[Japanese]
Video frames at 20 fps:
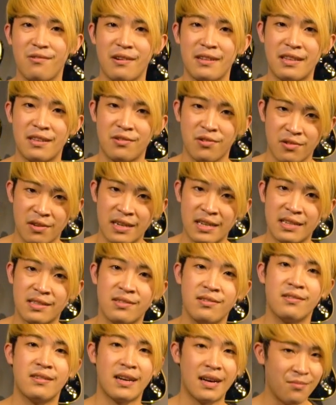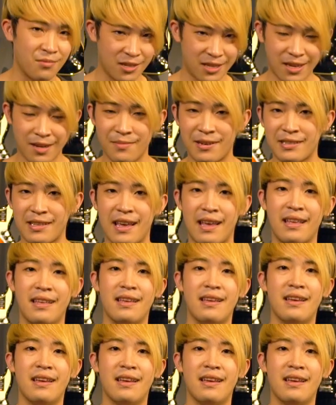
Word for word: こうやって動画にするかもしれません